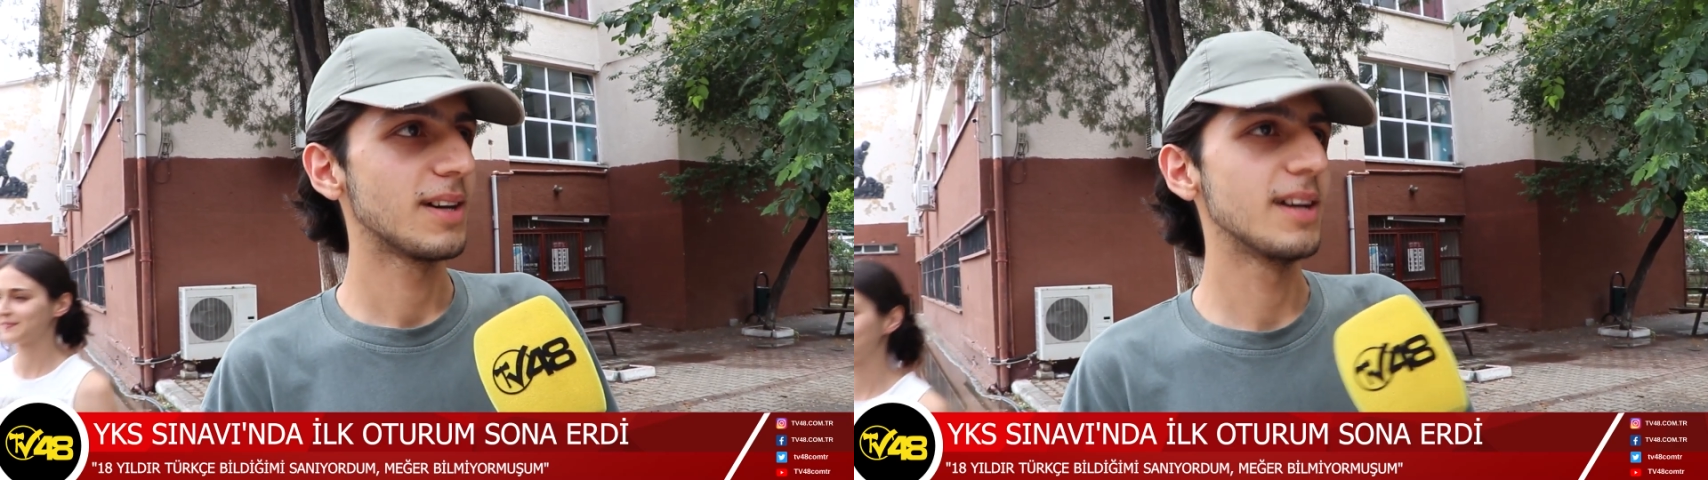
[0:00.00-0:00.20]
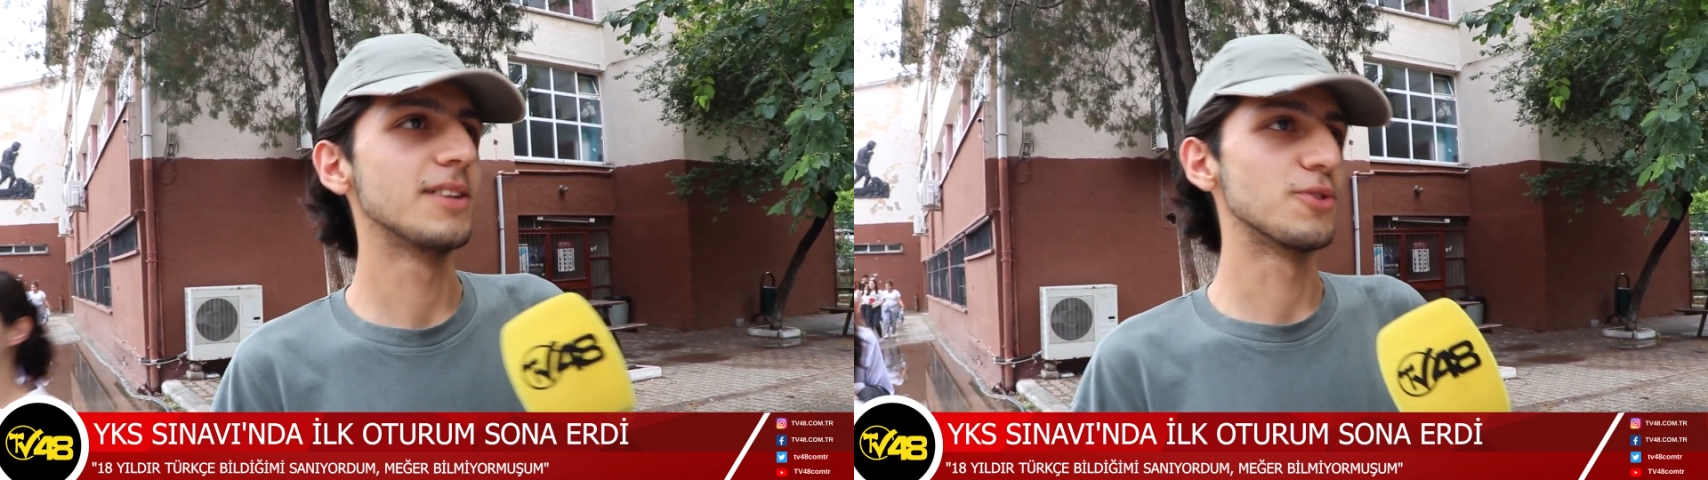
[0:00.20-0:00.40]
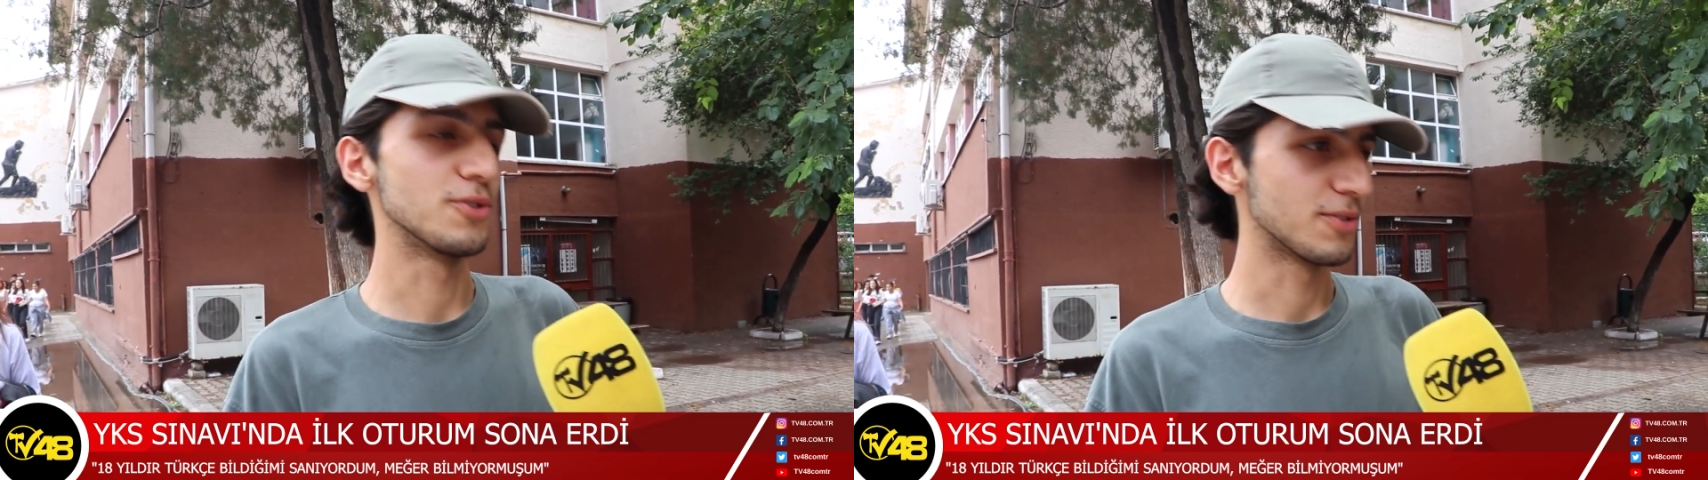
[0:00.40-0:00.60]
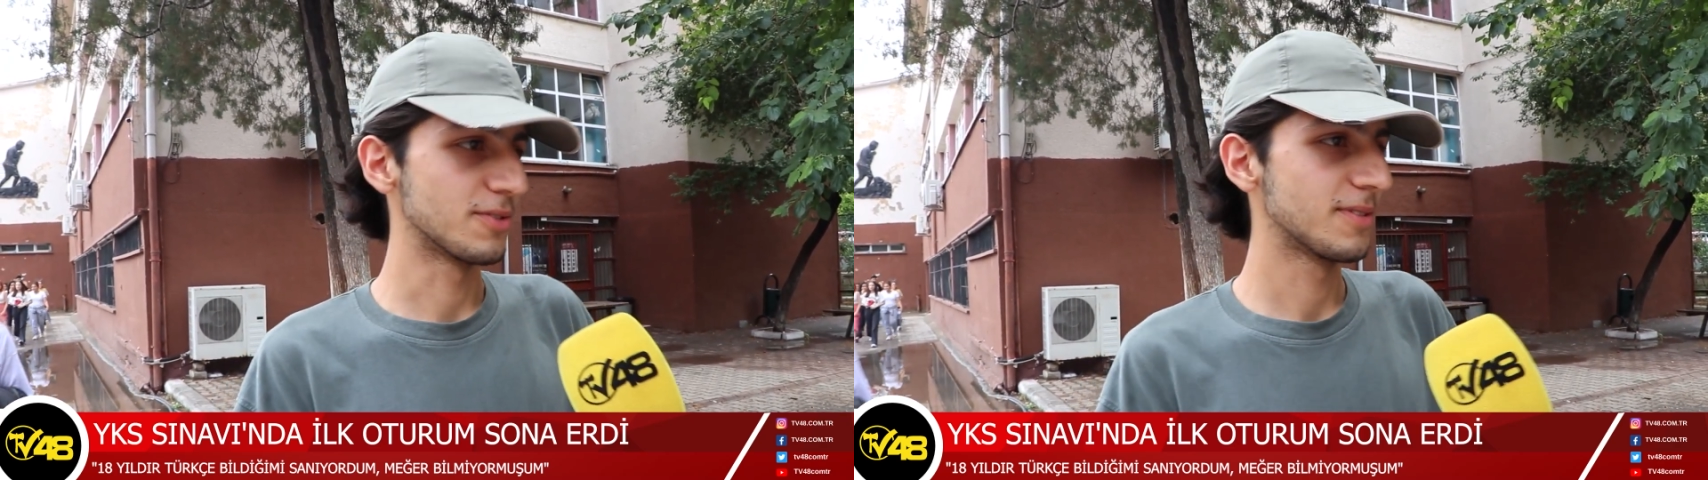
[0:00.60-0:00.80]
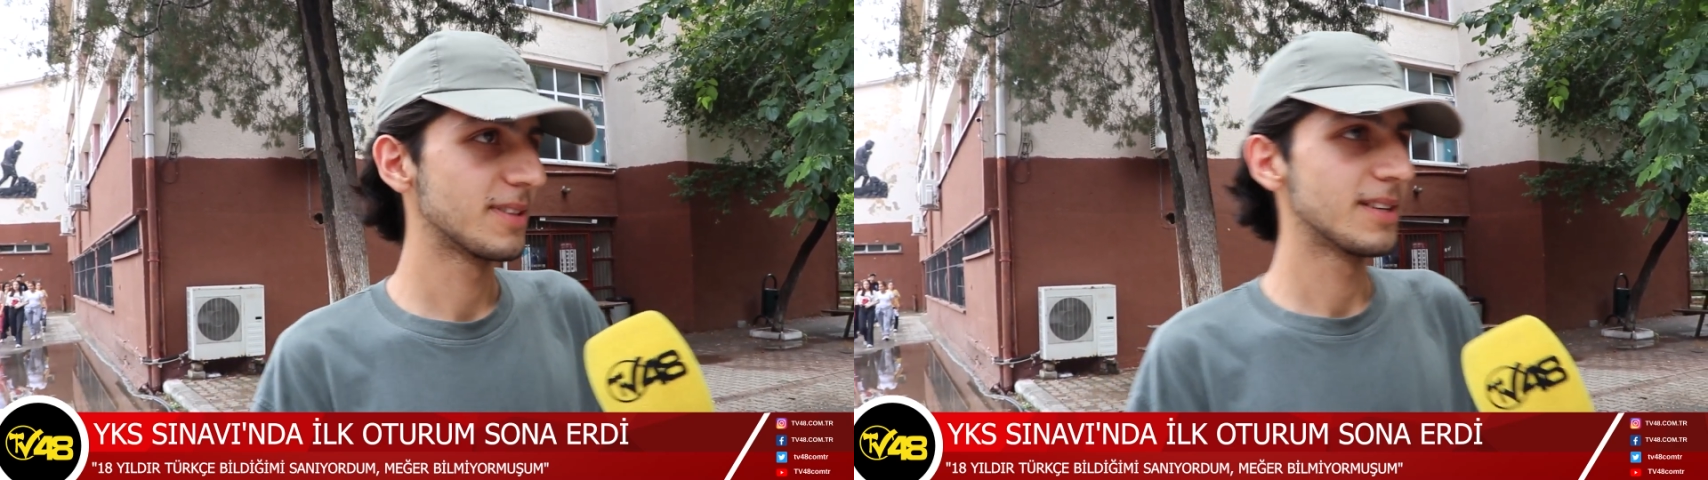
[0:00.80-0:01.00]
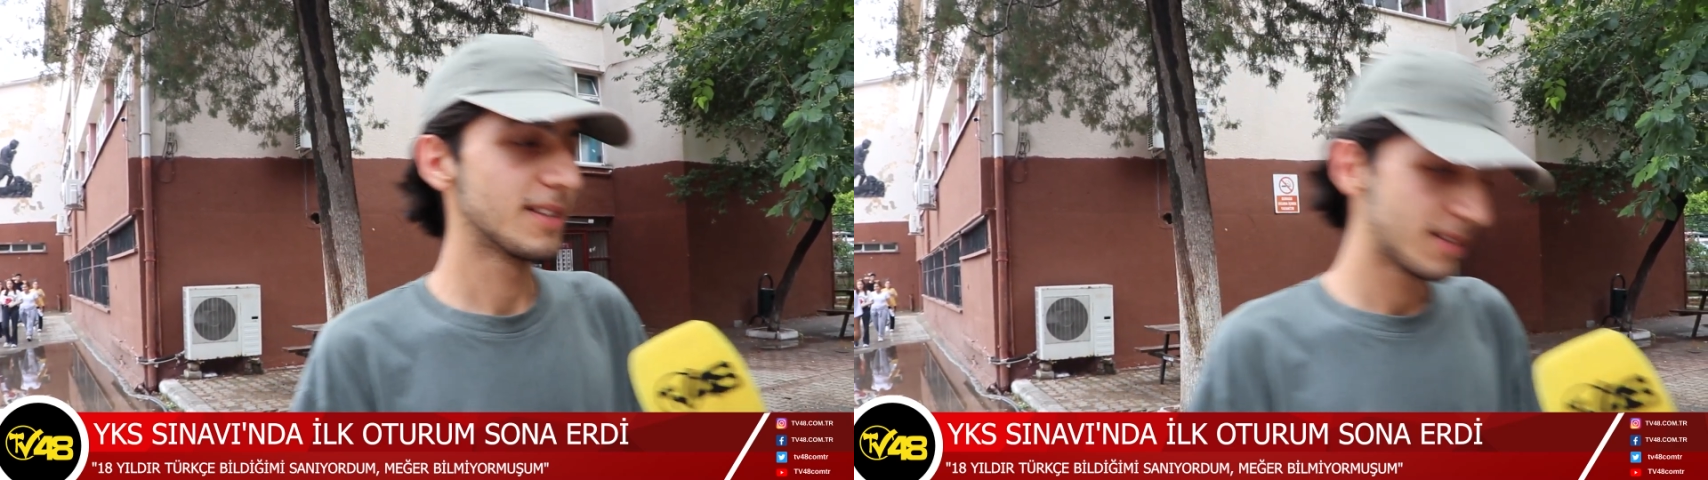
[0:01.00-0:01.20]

Hayırlısı olsun. Hayırlısı